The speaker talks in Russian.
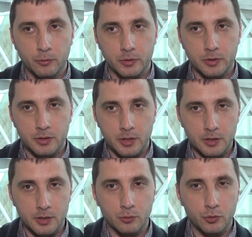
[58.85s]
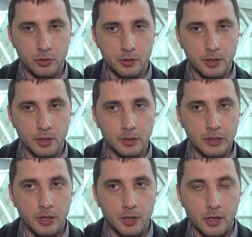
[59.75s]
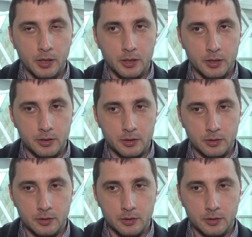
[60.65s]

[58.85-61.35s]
Вот здесь это очень ценно, как раз,